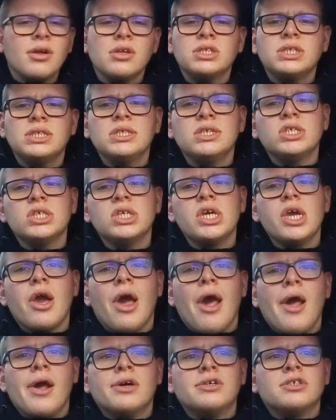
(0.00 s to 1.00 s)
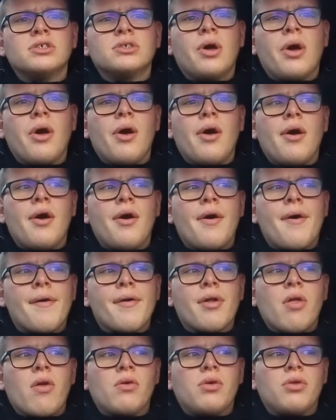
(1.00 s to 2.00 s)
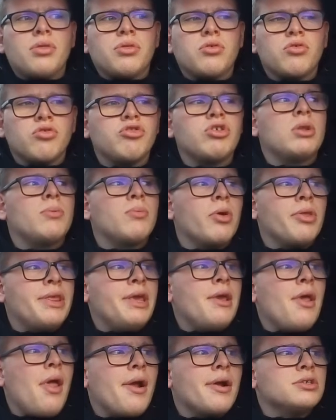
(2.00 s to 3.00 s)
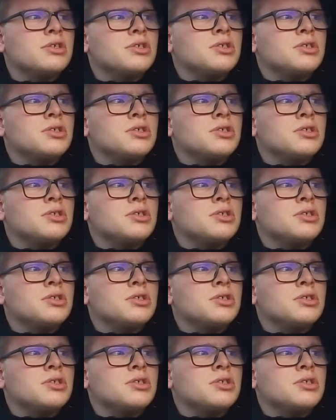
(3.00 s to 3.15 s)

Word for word: Si j'ai euh, ce que j'ai demandé,